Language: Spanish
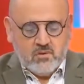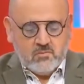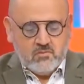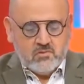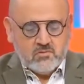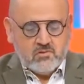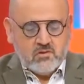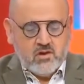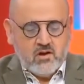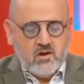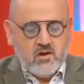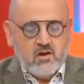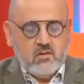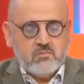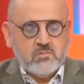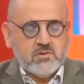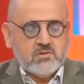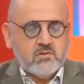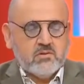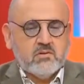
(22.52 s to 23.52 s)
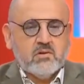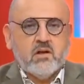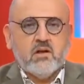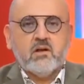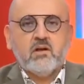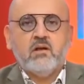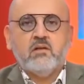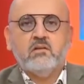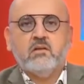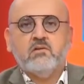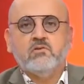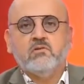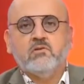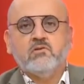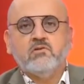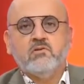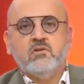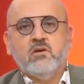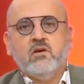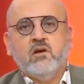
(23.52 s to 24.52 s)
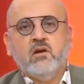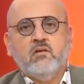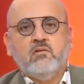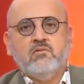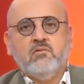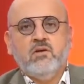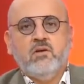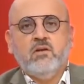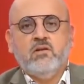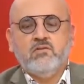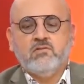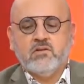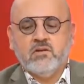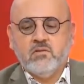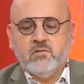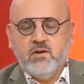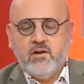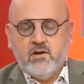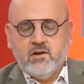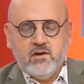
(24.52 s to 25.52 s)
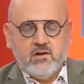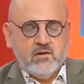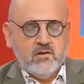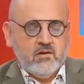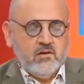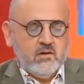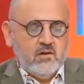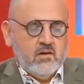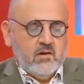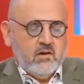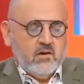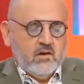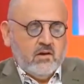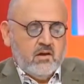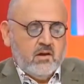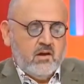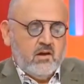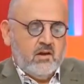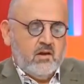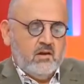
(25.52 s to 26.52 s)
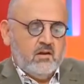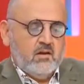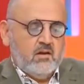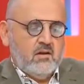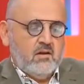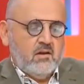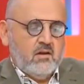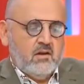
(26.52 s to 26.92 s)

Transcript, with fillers: vamos a presentar esta noche a Félix Rivera. Él